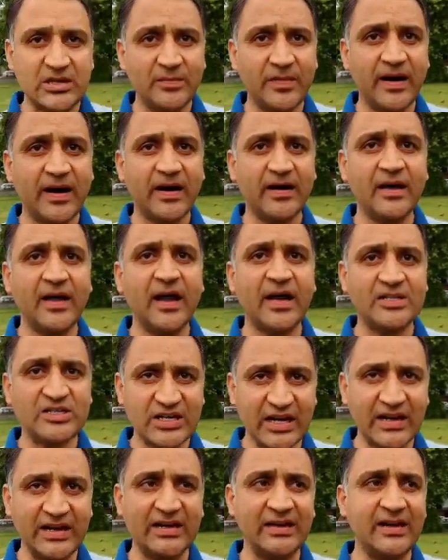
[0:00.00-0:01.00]
शीबान
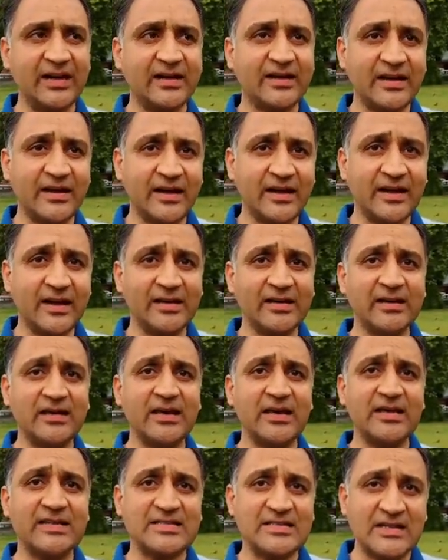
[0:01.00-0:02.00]
अशाई ने कहा
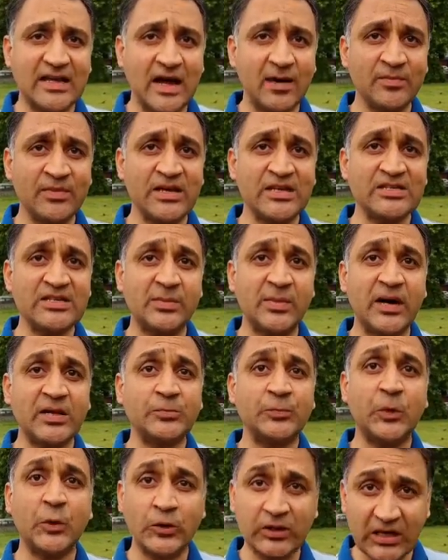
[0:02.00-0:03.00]
कि इस्लाम की
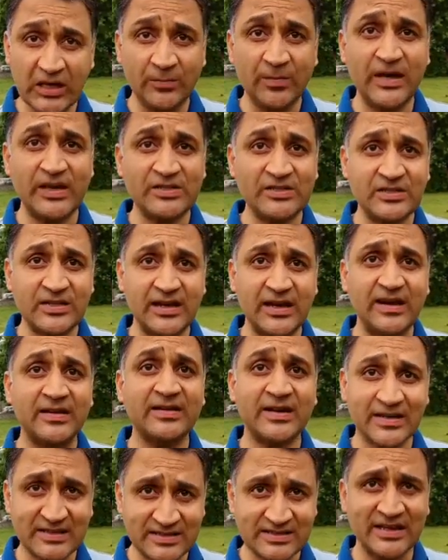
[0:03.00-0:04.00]
जमात फुक्की बेचती
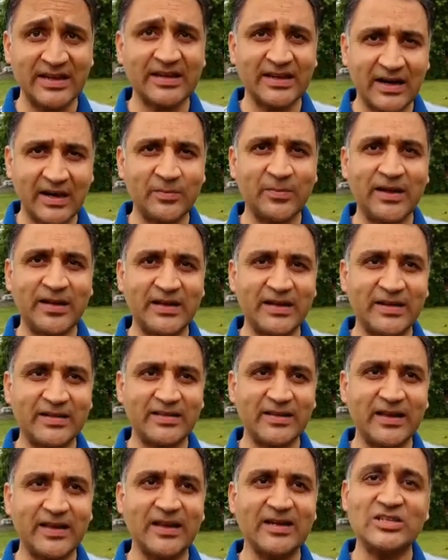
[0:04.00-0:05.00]
है ड्रग्स का कारोबार
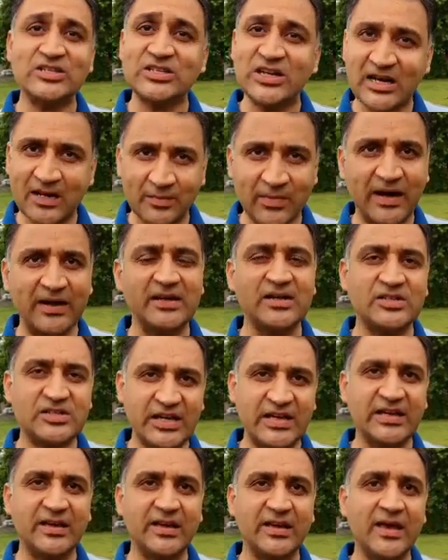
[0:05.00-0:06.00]
करती है शर्म आनी
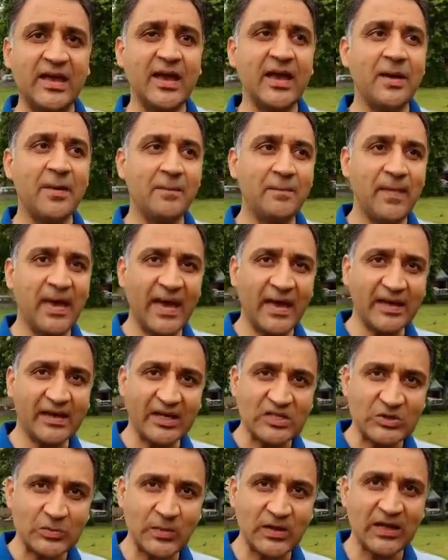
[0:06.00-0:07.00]
चाहिए मैं
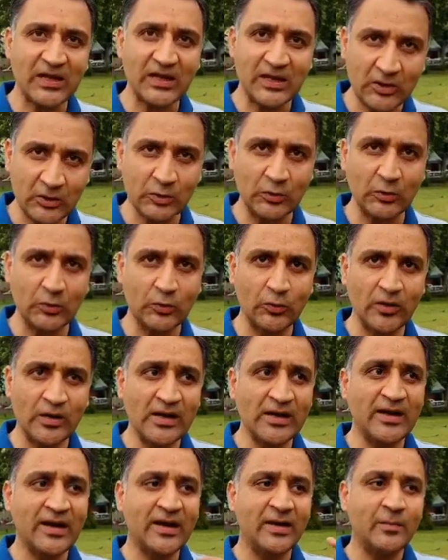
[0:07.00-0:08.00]
कश्मीरी हिंदू
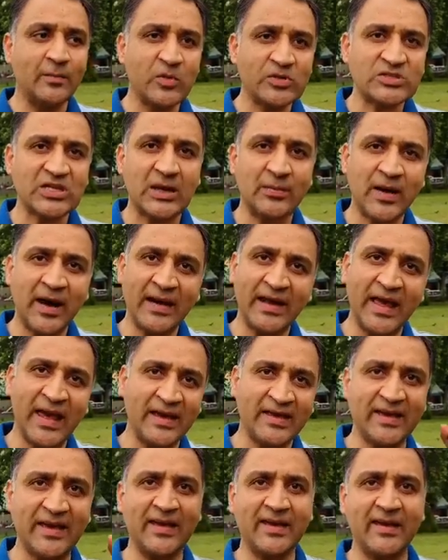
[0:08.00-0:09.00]
मुसलमान
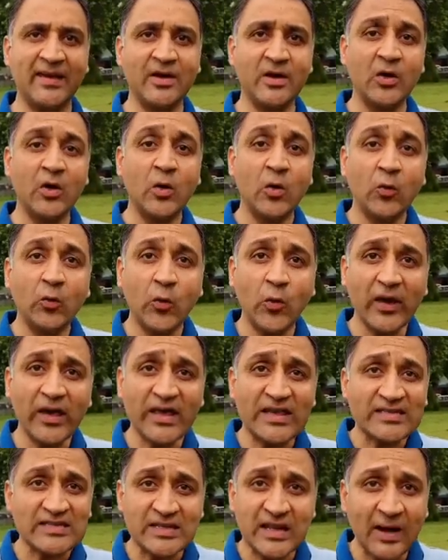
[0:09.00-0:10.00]
एक हैं
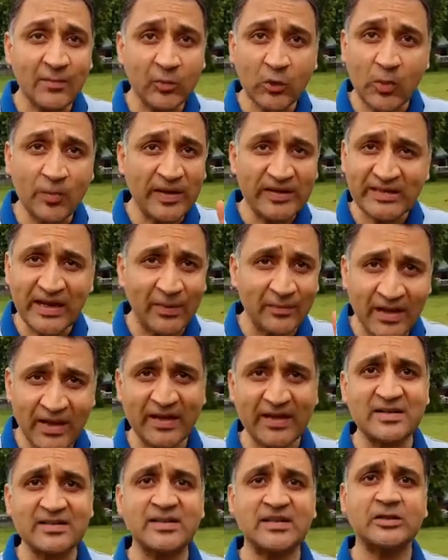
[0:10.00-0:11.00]
वो इस्लाम को बदनाम
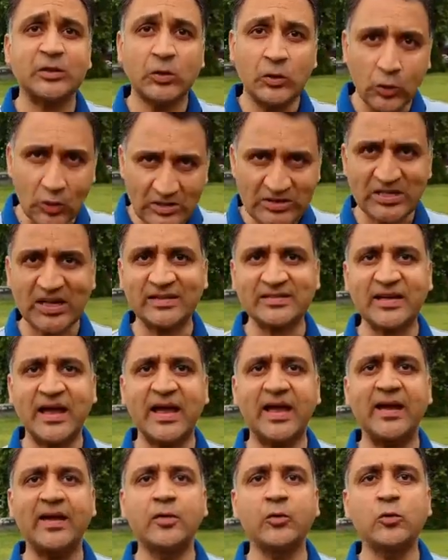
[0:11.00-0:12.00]
नहीं कर सकते हो
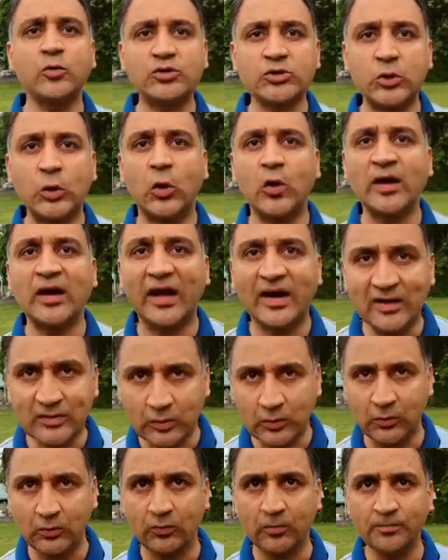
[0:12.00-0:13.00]
सकता है कुछ लोग
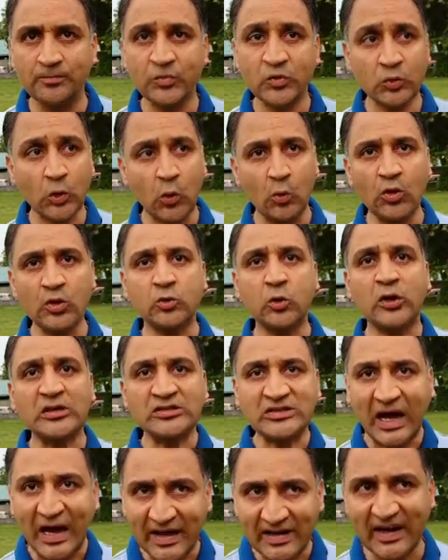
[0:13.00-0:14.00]
गलत हों तो
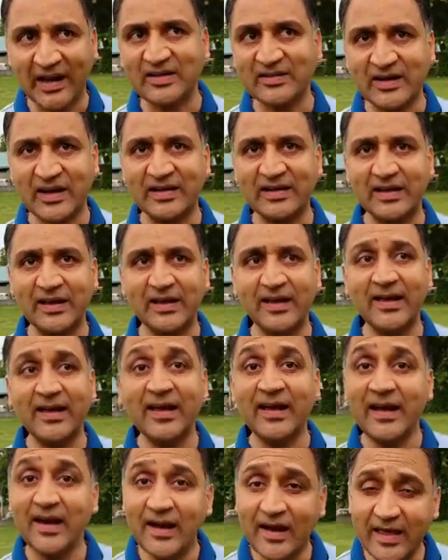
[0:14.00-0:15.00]
उनको टारगेट करिए
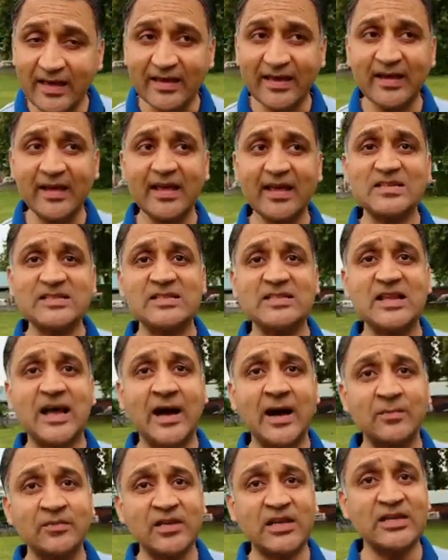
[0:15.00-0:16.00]
लेकिन
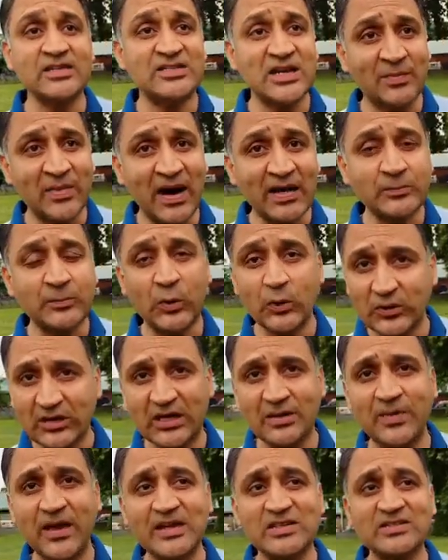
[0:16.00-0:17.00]
इस्लाम की जमात
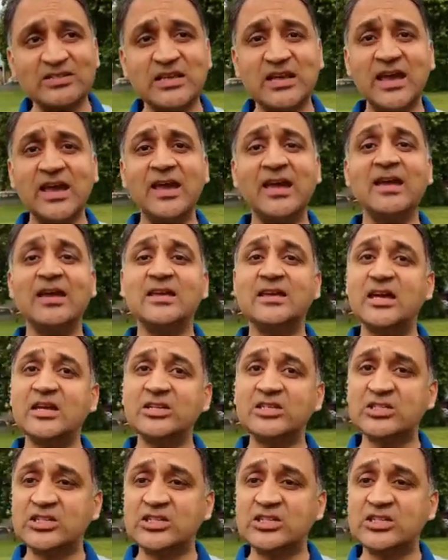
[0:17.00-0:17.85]
फुक्की बेचती है ये